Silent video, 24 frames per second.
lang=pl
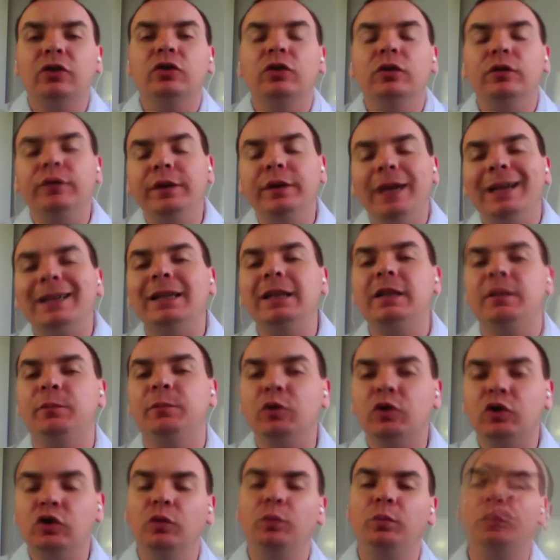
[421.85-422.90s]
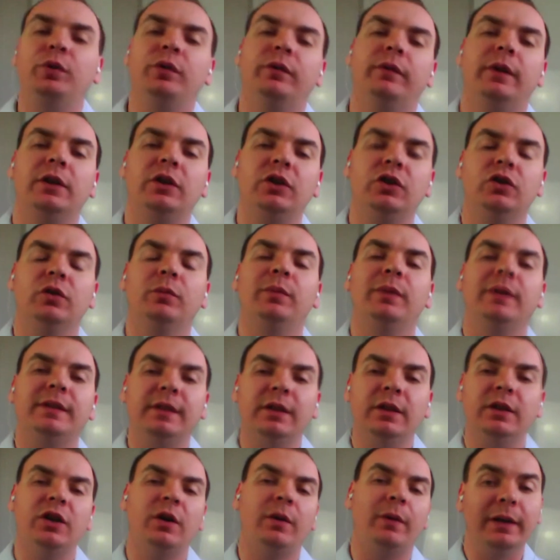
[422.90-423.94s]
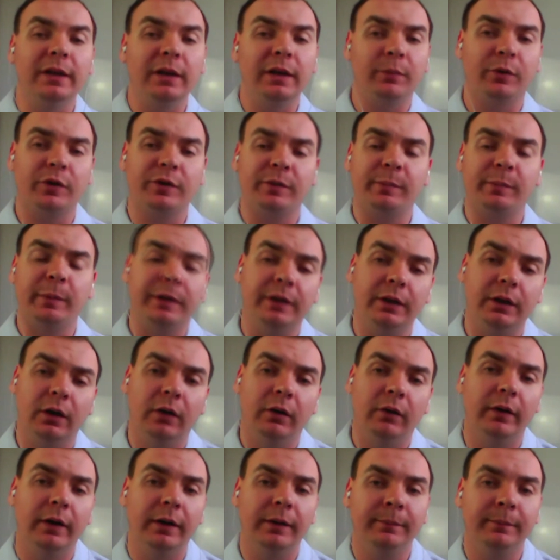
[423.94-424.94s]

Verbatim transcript: to w jaki sposób prowadzić obecnie działania prospektingowe?